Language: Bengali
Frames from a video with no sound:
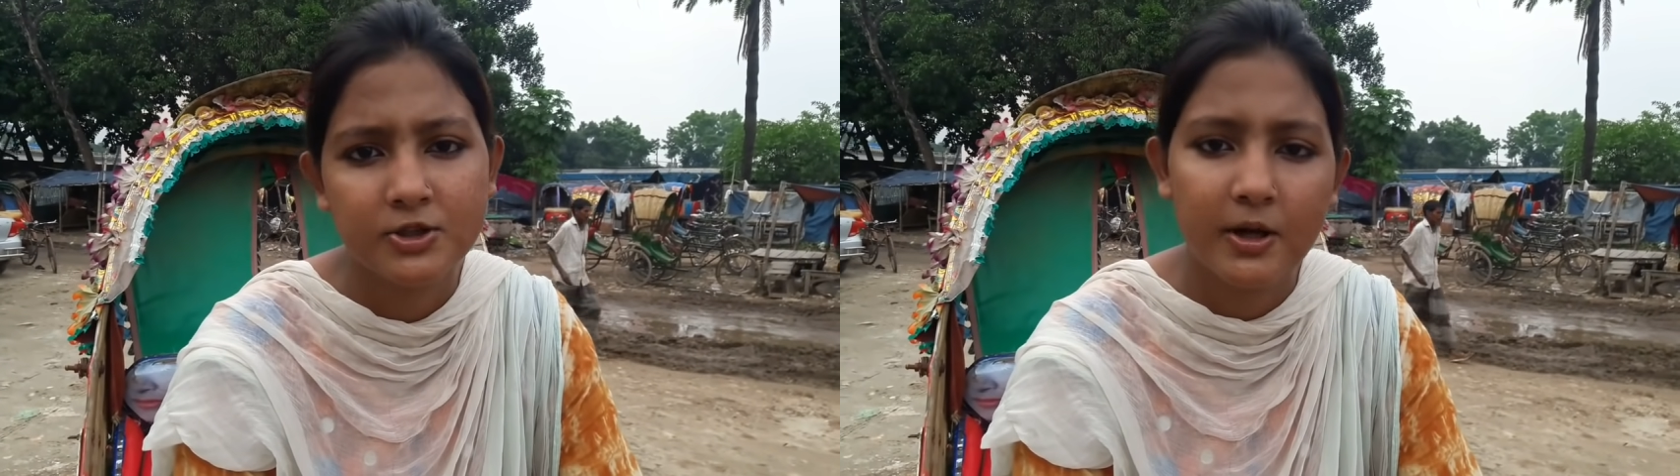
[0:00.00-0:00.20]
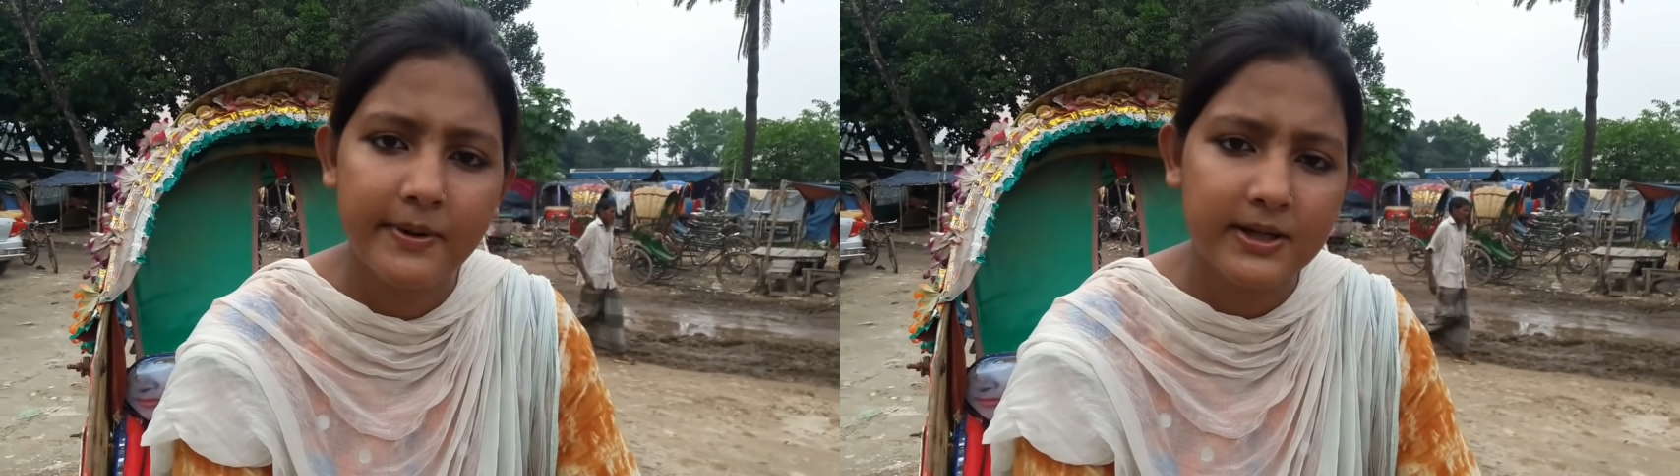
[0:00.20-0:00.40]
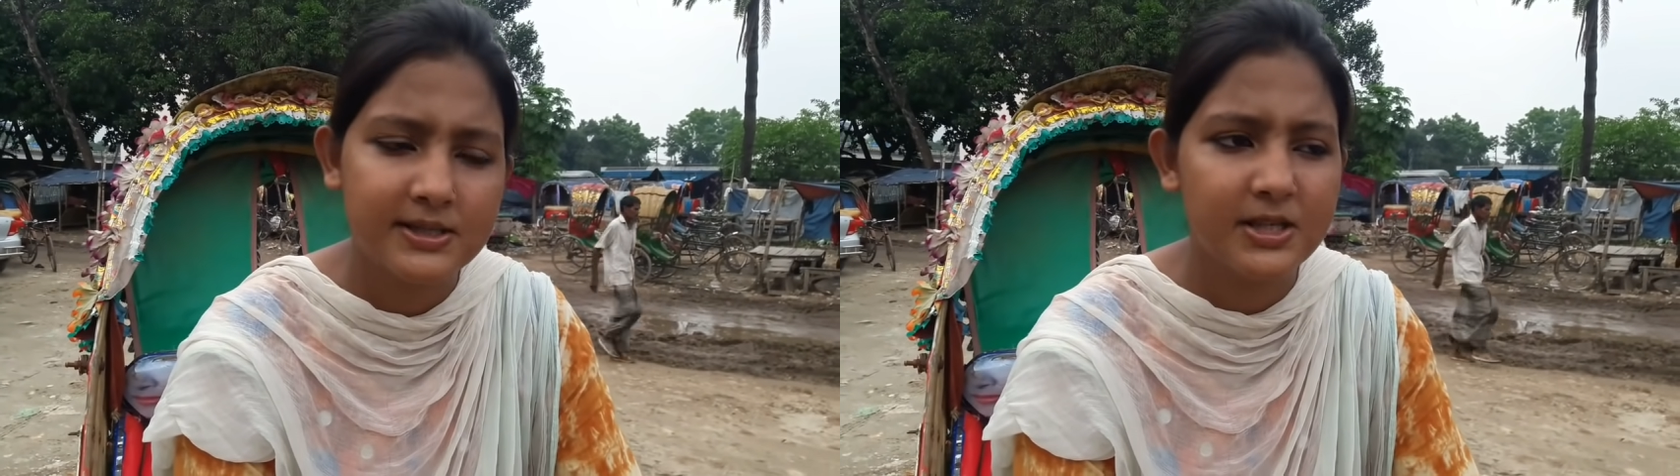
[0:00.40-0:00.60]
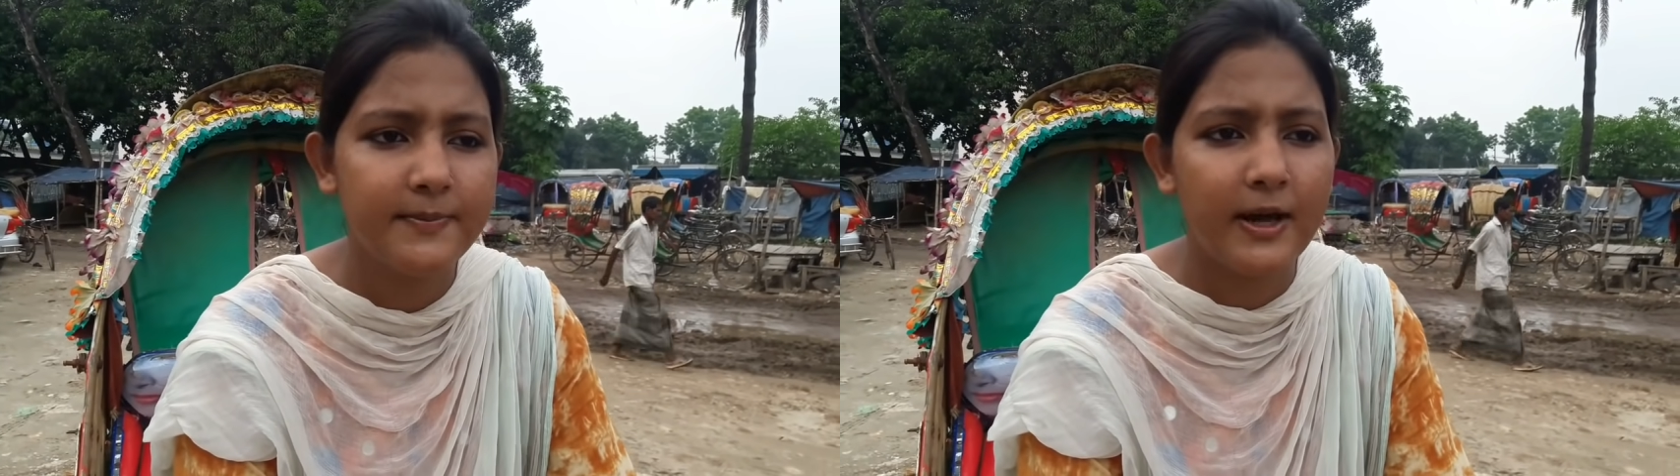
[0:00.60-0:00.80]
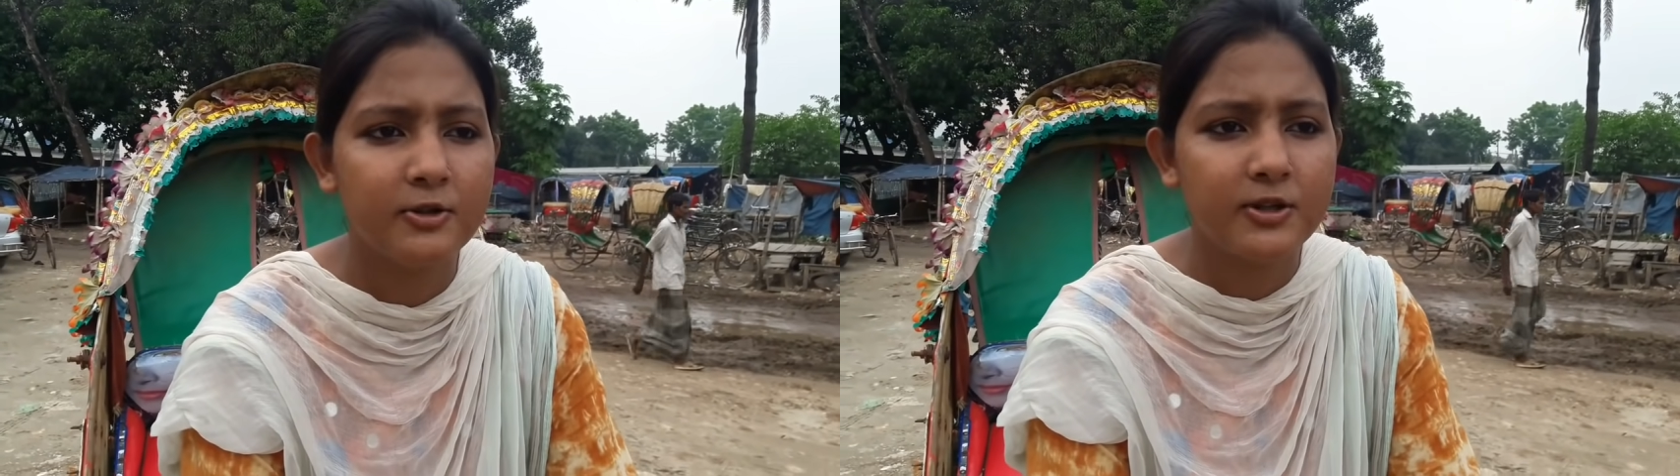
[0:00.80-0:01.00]
সবার
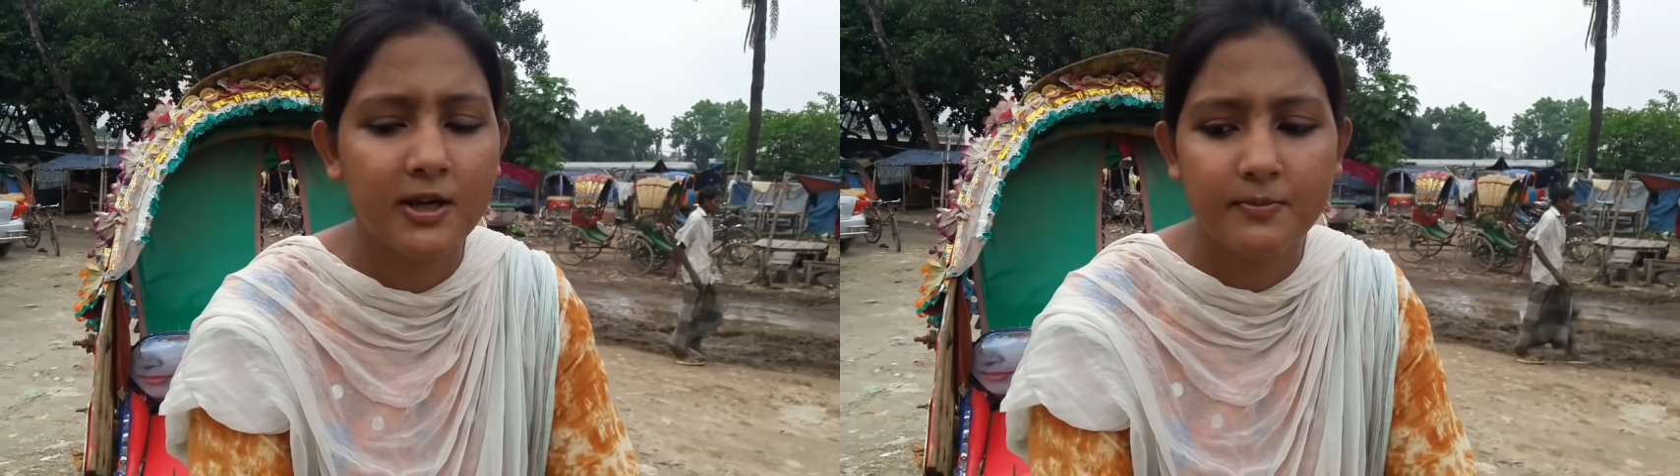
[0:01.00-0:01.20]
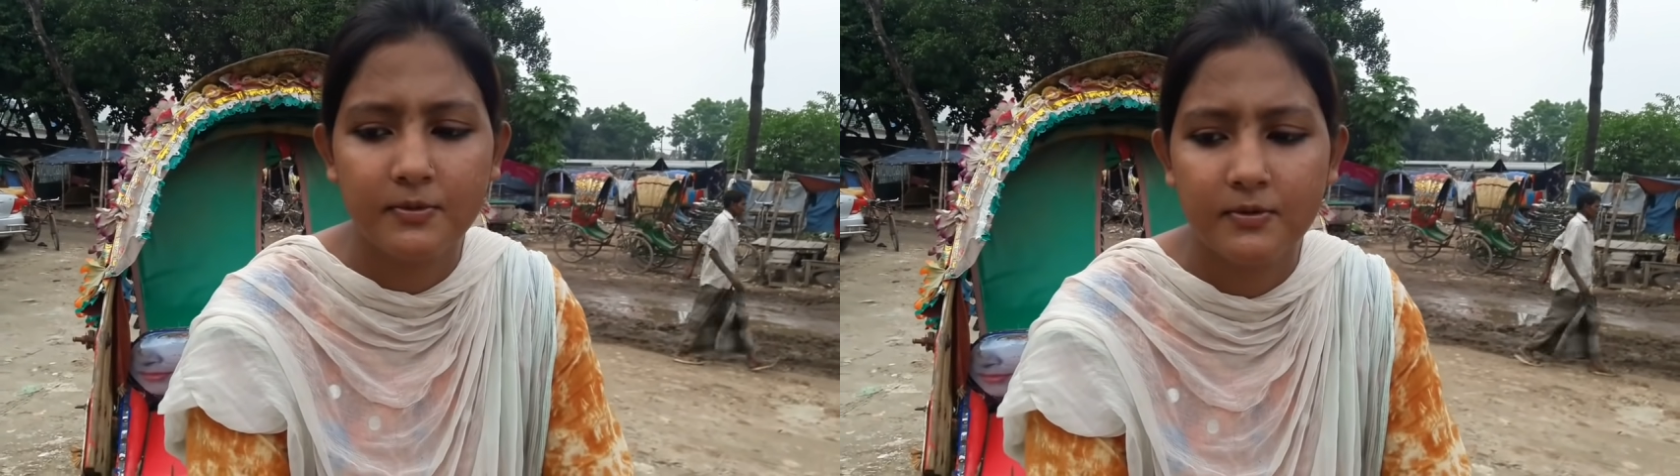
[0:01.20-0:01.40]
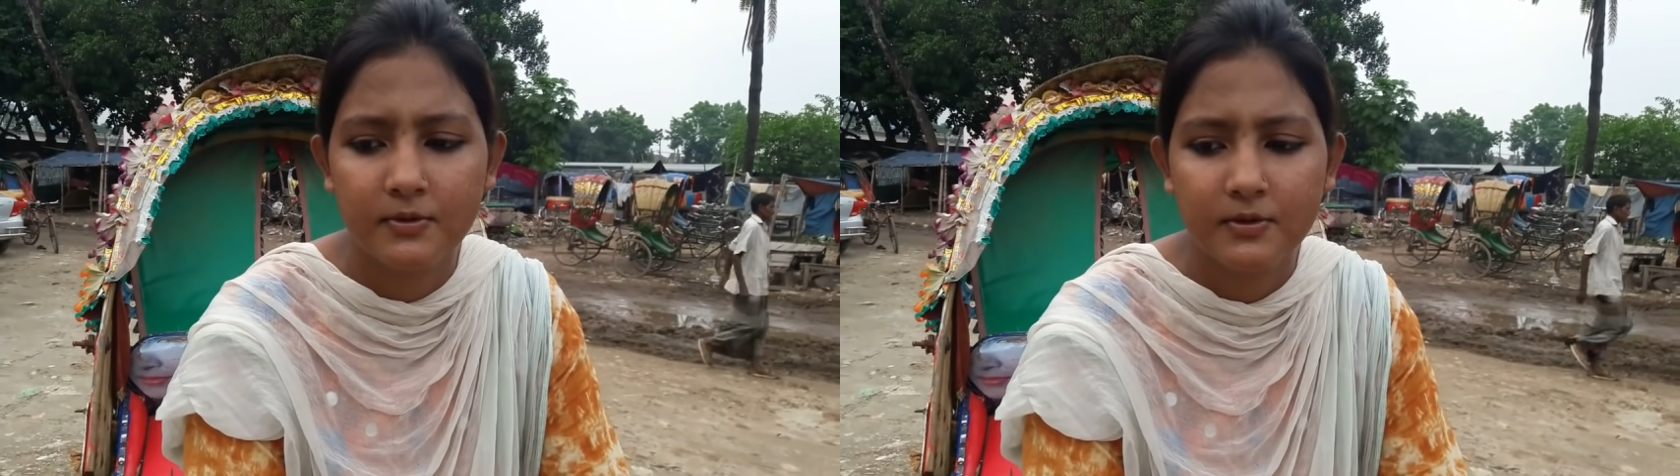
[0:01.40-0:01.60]
কাছেই ভালো থাকবো